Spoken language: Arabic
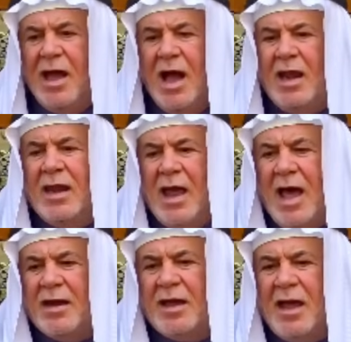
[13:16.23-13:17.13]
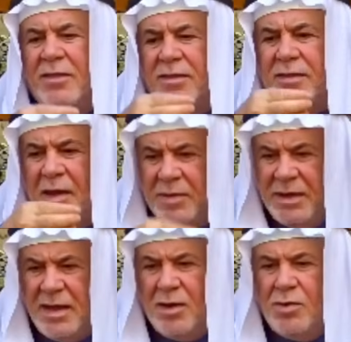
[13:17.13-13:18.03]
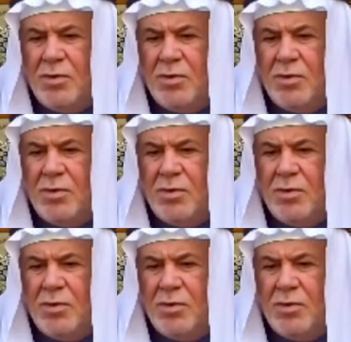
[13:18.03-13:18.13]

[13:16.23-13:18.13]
الله انقذ نبيه